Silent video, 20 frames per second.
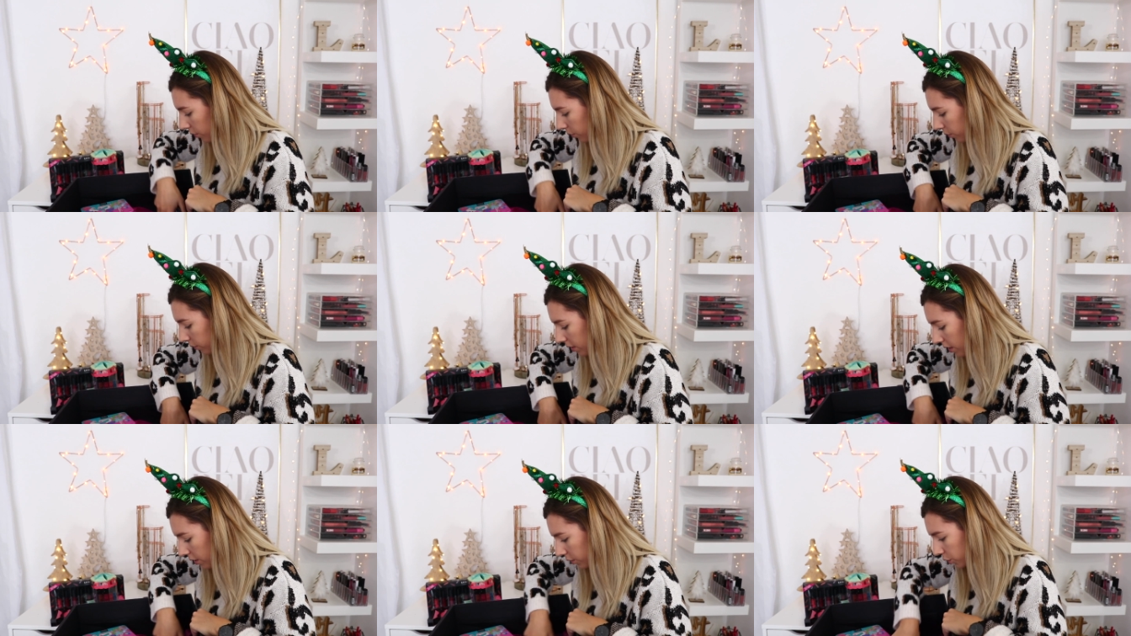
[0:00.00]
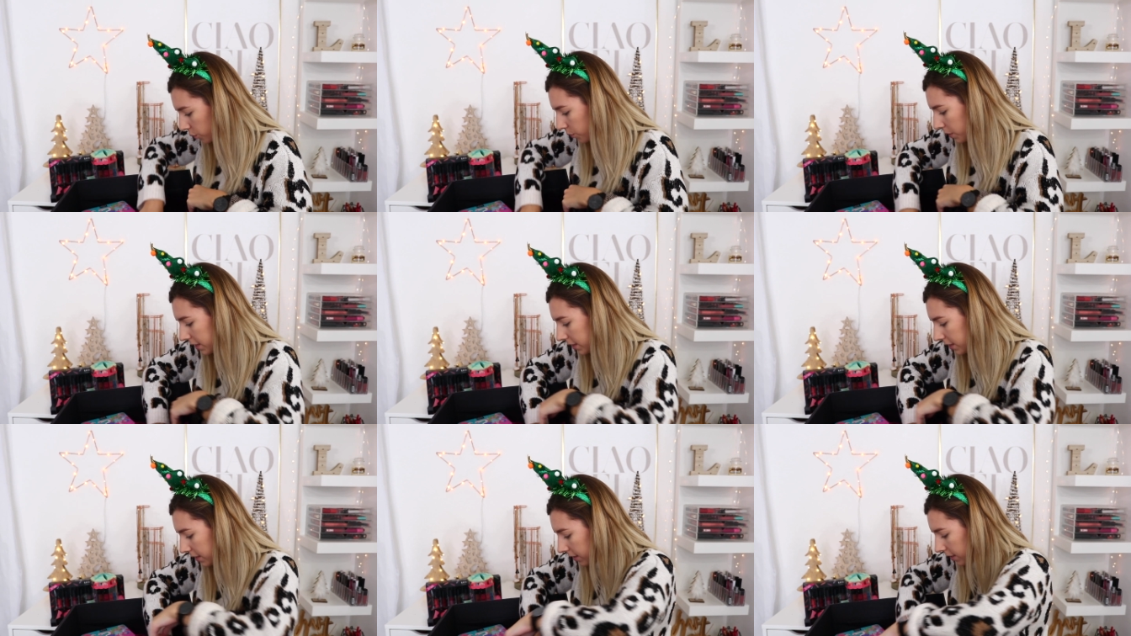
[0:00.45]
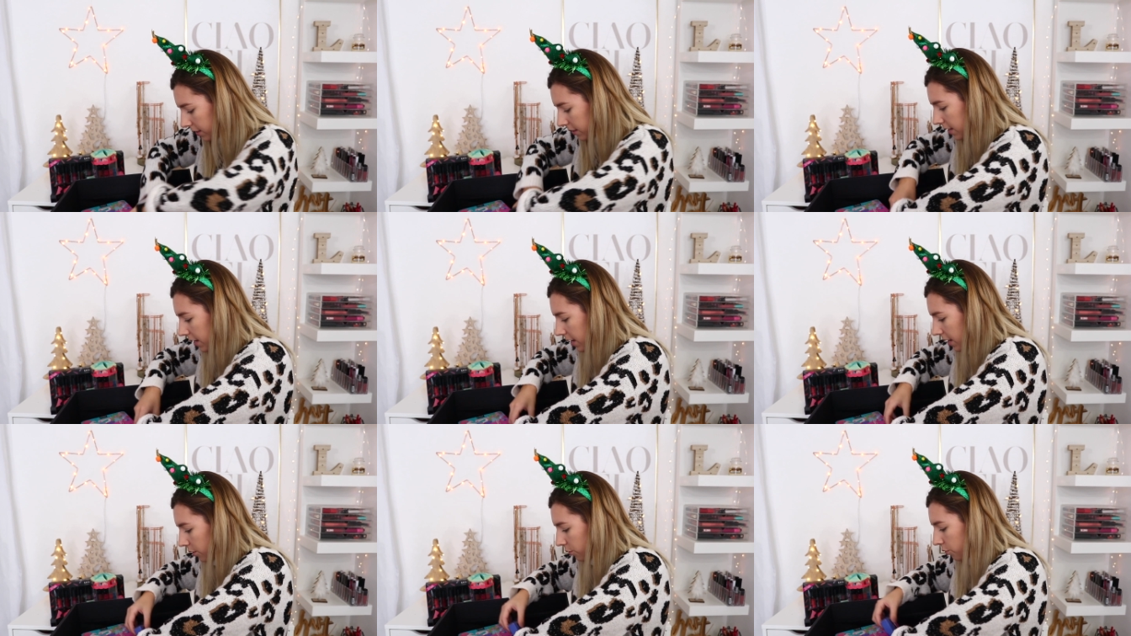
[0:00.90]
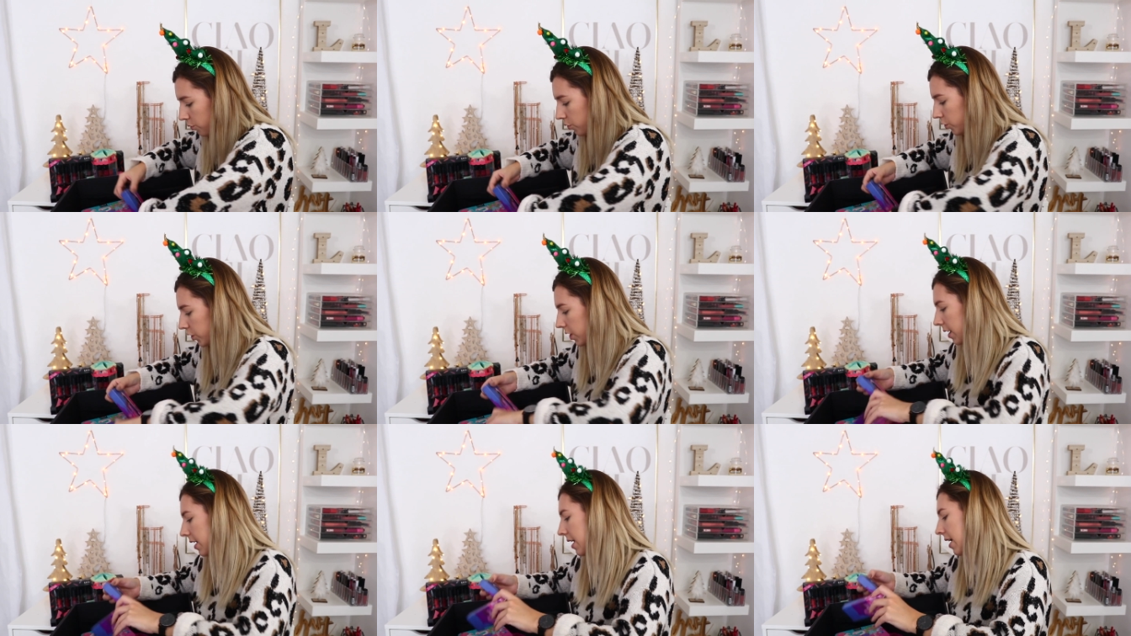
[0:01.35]
On a ensuite des
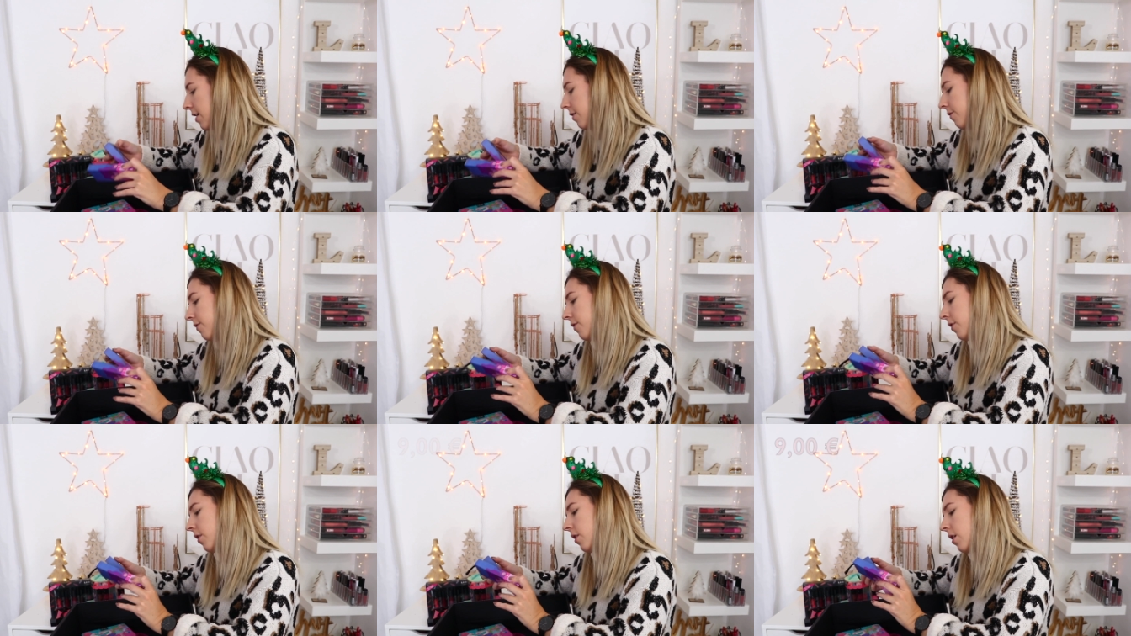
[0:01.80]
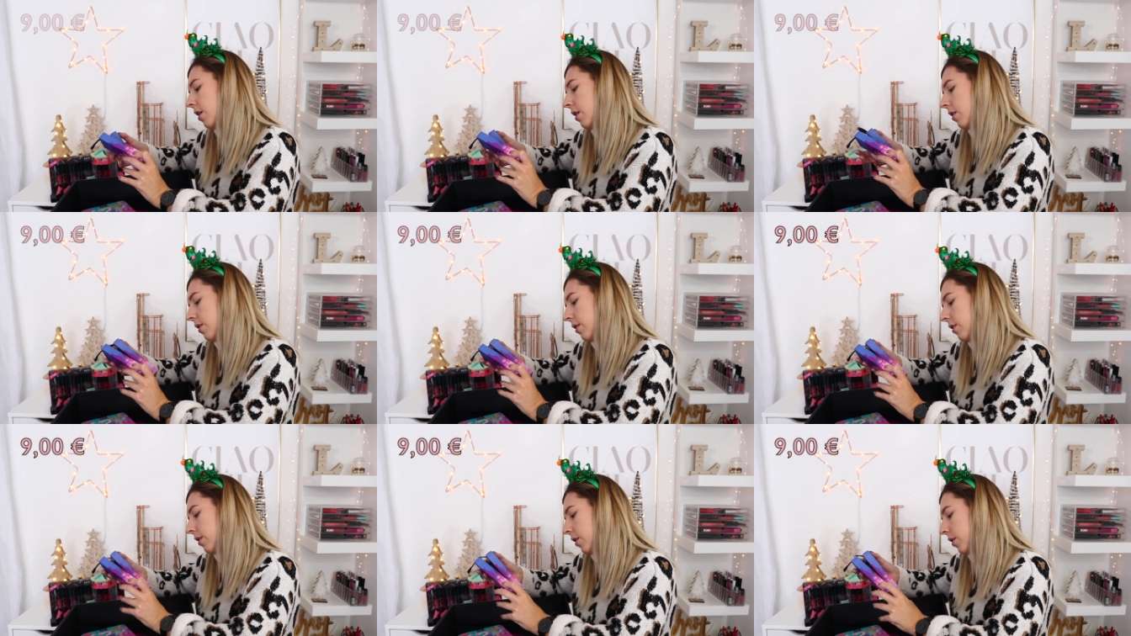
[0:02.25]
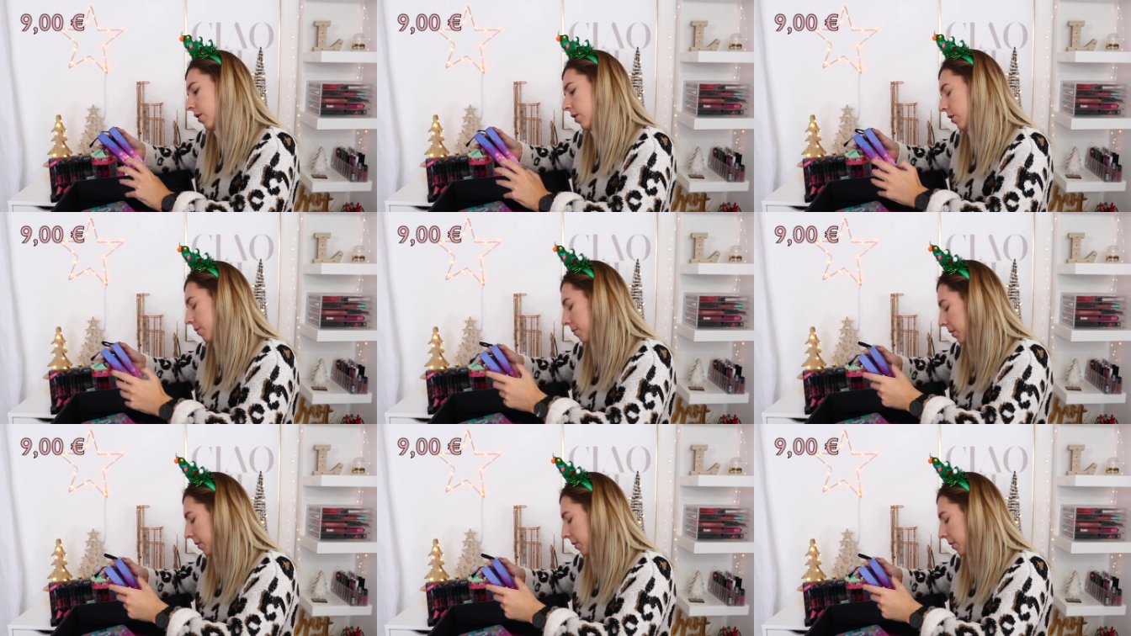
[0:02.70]
rouges à lèvres euh,